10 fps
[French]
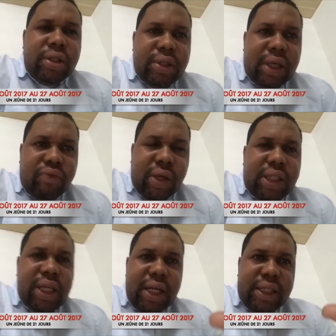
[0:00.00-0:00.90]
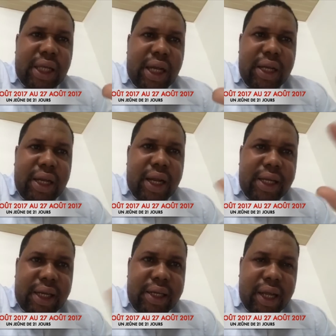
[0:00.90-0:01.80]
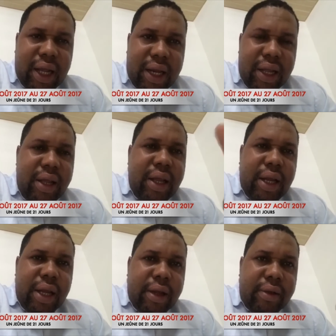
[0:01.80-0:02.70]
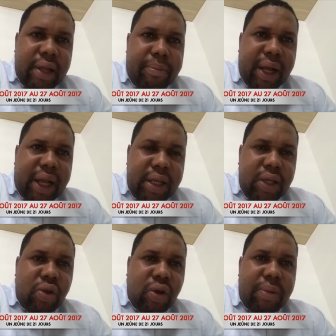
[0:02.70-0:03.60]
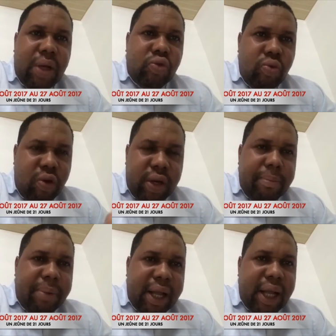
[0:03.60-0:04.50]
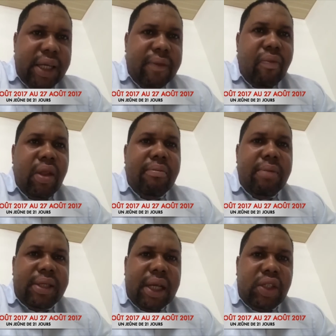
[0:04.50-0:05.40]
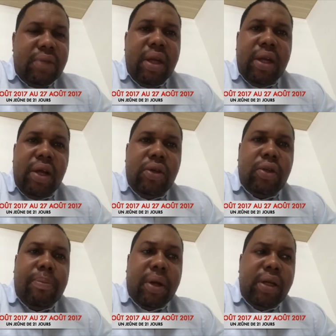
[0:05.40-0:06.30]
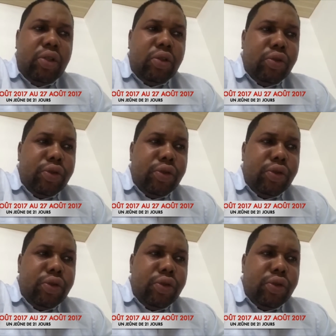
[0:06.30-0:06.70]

cette fois-ci, elle est salée, elle, est les, drôme, là, tout le monde aime placardie. Mais il s'agit maintenant de prendre les choses au